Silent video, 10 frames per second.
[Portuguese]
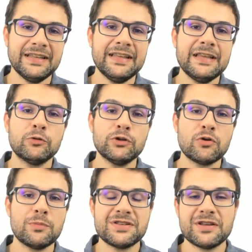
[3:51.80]
e quando eu
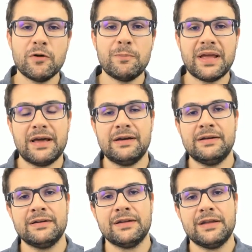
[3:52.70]
comecei a
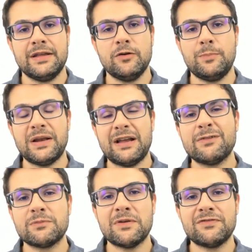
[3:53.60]
operar, eu
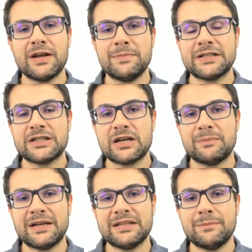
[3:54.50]
operava com uma ferramenta
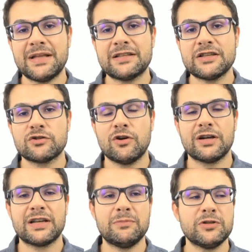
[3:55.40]
chamada
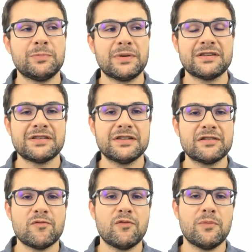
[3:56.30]
MetaStock. Ela é muito parecida
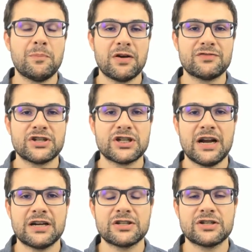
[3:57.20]
com o Profit
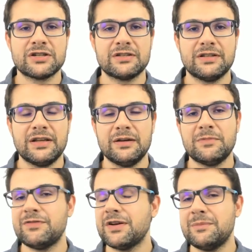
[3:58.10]
Chart, né?
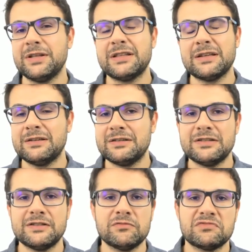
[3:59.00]
Uma ferramenta,
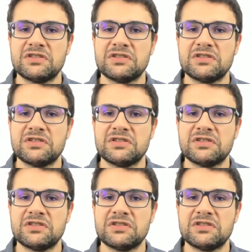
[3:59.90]
não